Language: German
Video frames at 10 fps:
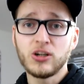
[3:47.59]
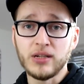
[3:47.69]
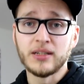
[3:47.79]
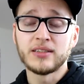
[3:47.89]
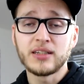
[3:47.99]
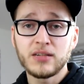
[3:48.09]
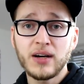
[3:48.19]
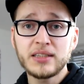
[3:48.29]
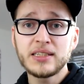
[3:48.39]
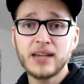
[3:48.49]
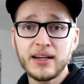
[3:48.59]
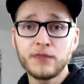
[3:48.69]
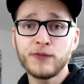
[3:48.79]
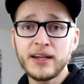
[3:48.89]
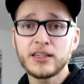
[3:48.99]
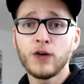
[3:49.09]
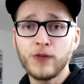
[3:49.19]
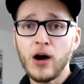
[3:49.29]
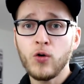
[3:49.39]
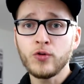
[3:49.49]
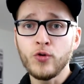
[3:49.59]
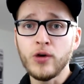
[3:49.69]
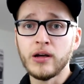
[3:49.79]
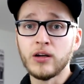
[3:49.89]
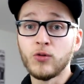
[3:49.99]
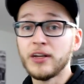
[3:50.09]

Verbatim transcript: schaue, dann erwarte ich einen Fight auf Augenhöhe